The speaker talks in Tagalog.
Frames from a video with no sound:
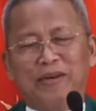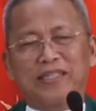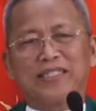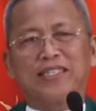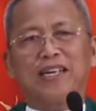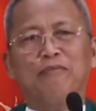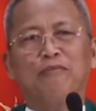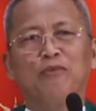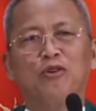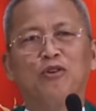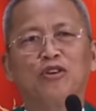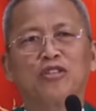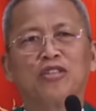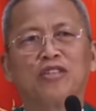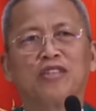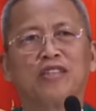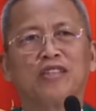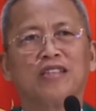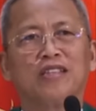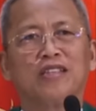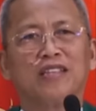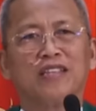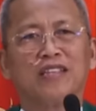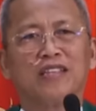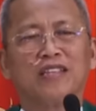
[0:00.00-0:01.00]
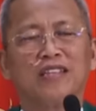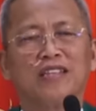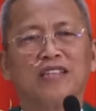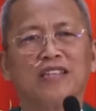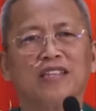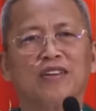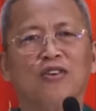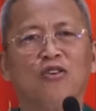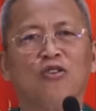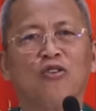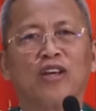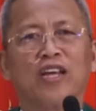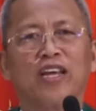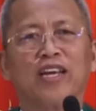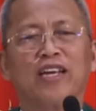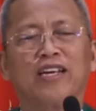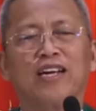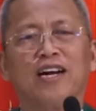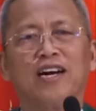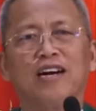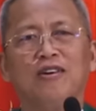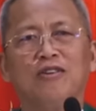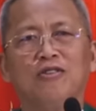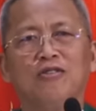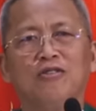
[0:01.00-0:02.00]
Pasabot, o
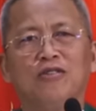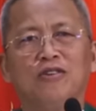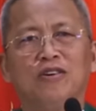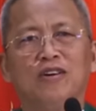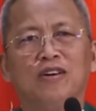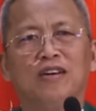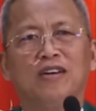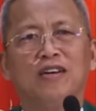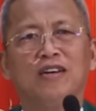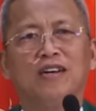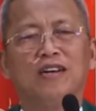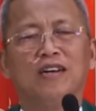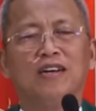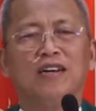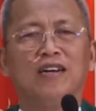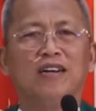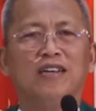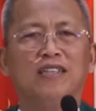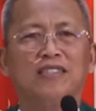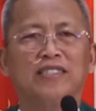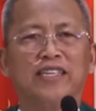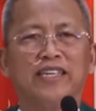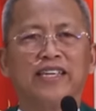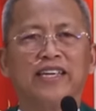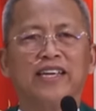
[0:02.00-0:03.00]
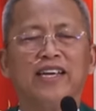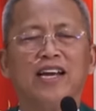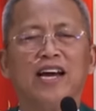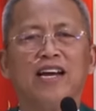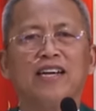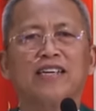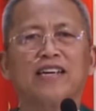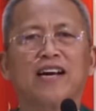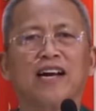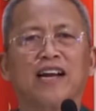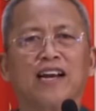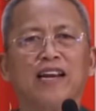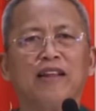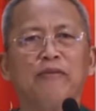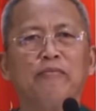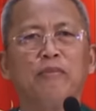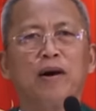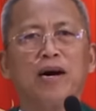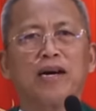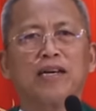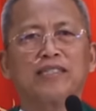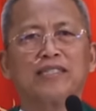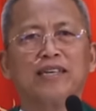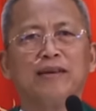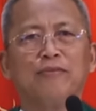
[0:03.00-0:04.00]
ikaw, sigihan kag
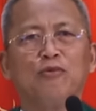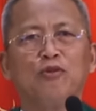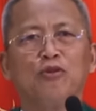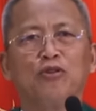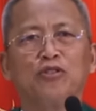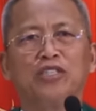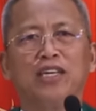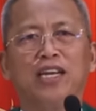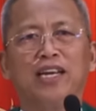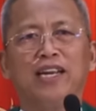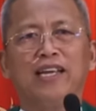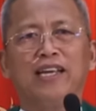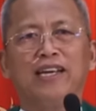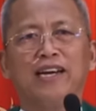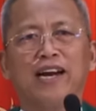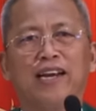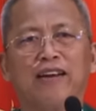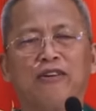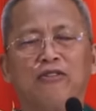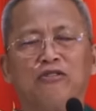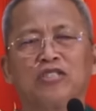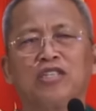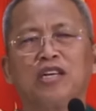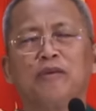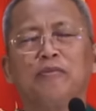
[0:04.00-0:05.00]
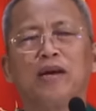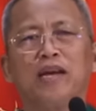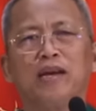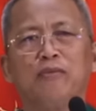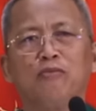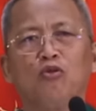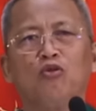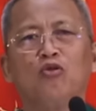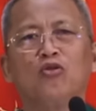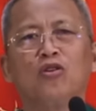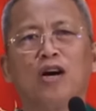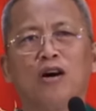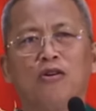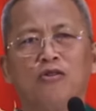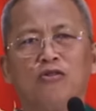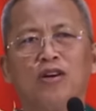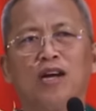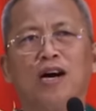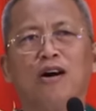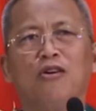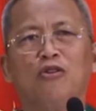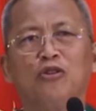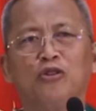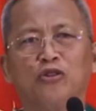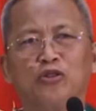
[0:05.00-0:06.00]
libak sa si imong silingan, unsa may imong
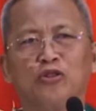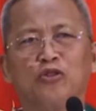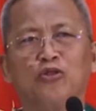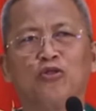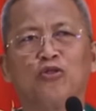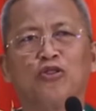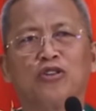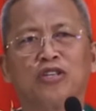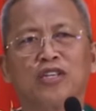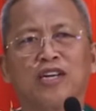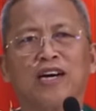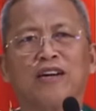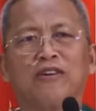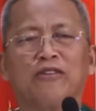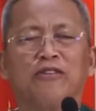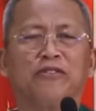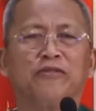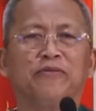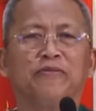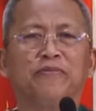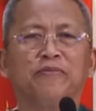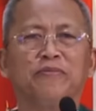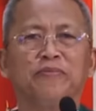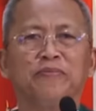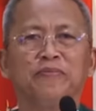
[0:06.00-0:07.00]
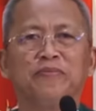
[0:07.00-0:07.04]
hunahunaon sugod karon.